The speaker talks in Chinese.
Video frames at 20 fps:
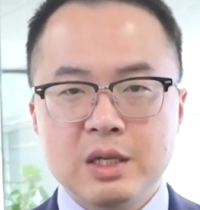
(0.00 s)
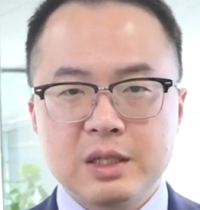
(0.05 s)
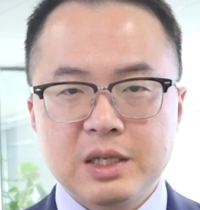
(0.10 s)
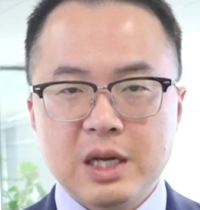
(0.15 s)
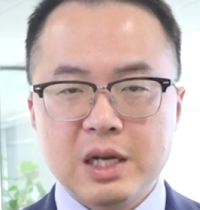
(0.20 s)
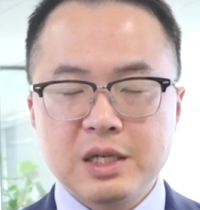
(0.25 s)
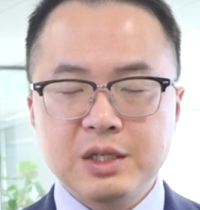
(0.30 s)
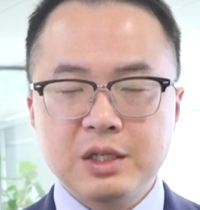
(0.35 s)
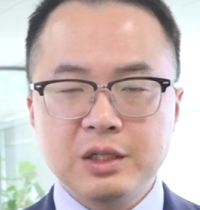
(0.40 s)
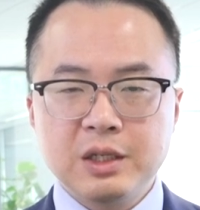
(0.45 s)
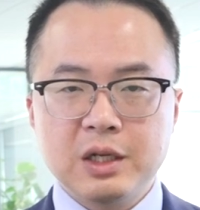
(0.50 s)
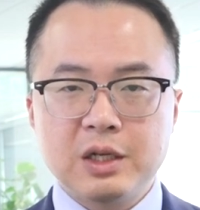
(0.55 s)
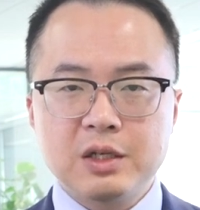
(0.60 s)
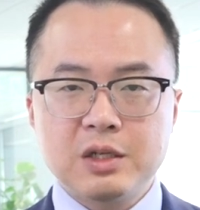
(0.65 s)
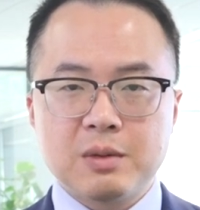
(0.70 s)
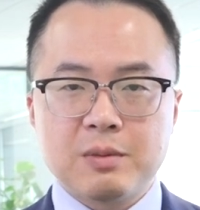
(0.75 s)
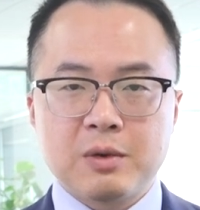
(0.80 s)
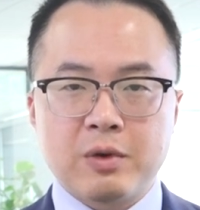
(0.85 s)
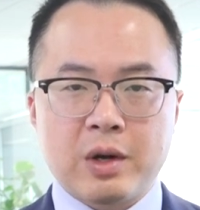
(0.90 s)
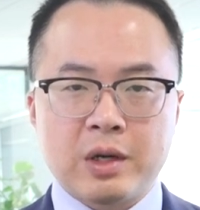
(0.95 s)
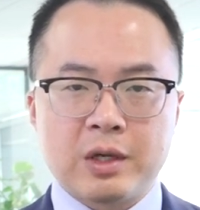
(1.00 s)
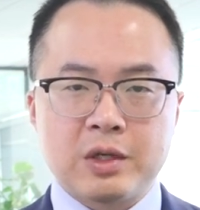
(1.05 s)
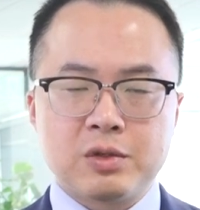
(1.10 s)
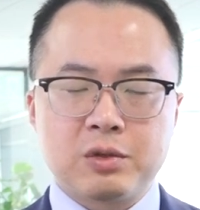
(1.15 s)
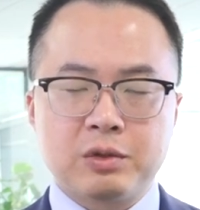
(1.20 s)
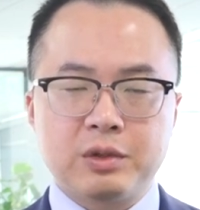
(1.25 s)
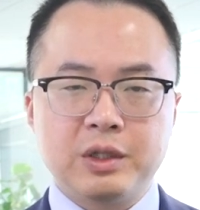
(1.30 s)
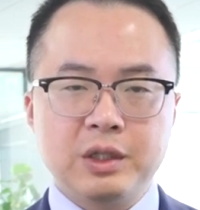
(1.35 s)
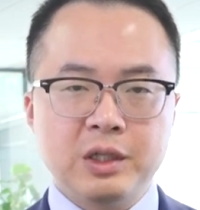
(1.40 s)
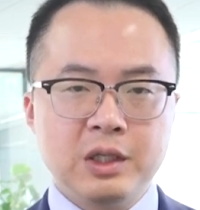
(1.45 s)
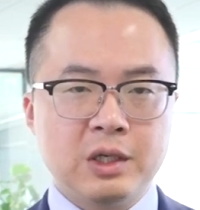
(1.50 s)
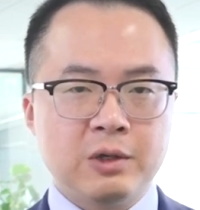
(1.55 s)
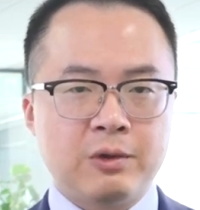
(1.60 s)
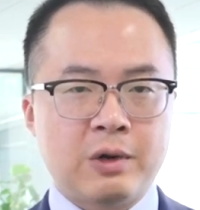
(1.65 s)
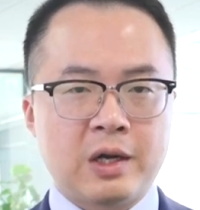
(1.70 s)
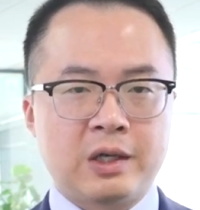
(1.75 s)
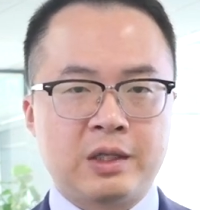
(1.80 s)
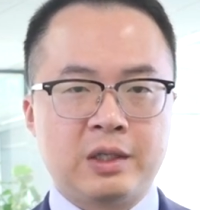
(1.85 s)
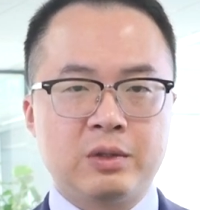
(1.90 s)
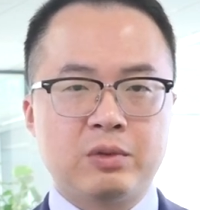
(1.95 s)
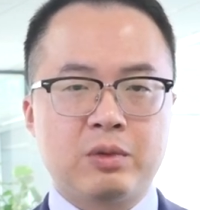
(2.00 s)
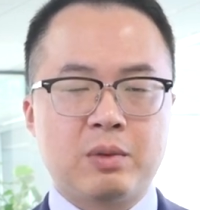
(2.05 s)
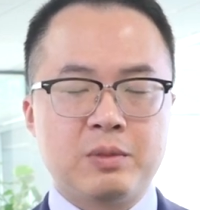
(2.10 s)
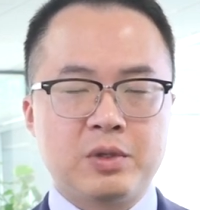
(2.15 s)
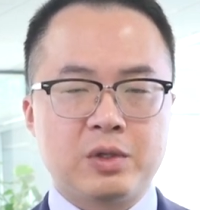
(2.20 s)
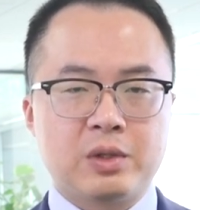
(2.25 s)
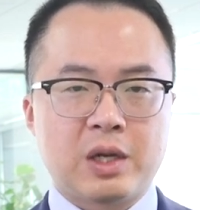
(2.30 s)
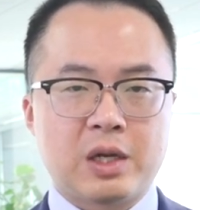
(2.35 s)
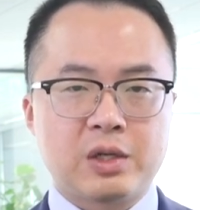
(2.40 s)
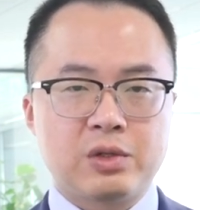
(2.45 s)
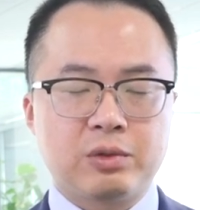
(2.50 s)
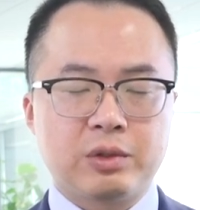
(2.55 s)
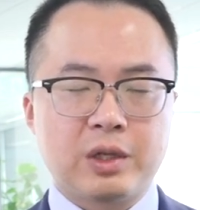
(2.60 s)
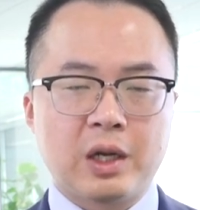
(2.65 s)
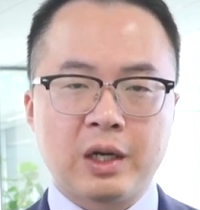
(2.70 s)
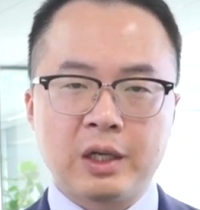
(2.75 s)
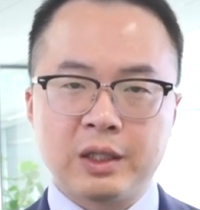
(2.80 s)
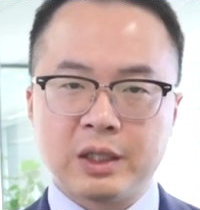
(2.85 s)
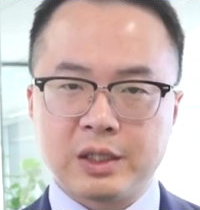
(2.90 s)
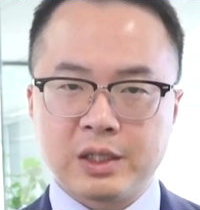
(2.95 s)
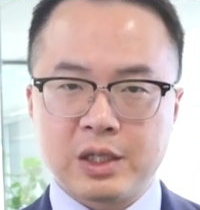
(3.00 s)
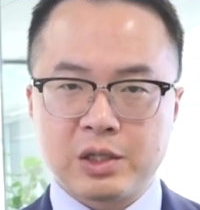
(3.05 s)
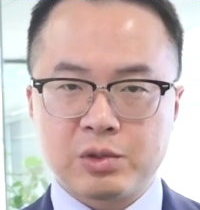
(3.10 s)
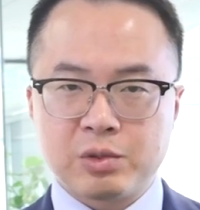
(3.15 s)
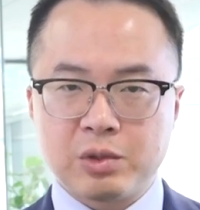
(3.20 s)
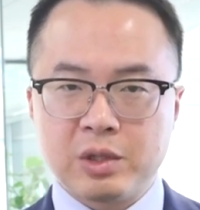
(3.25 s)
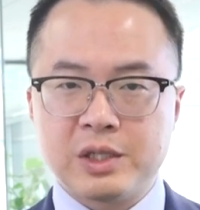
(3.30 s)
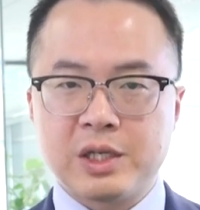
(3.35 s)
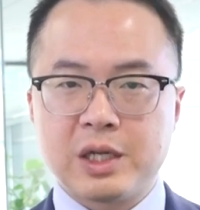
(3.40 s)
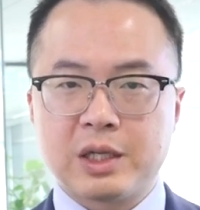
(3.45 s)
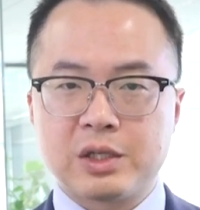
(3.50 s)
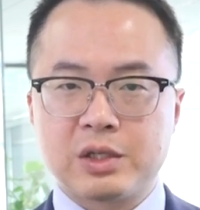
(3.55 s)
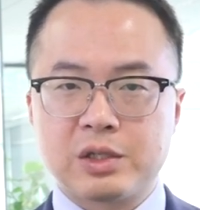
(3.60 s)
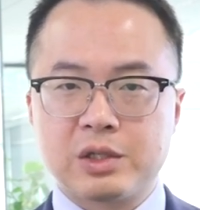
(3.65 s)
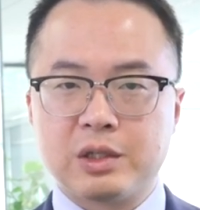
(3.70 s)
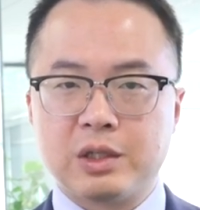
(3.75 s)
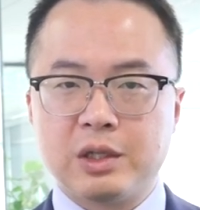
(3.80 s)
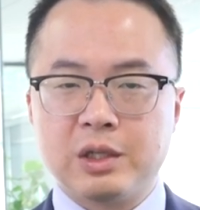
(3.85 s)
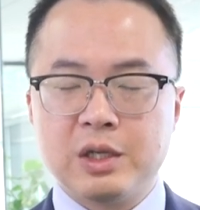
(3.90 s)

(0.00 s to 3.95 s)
在今天的热门话题中，第一个话题我们就来重点跟大家说一下的是，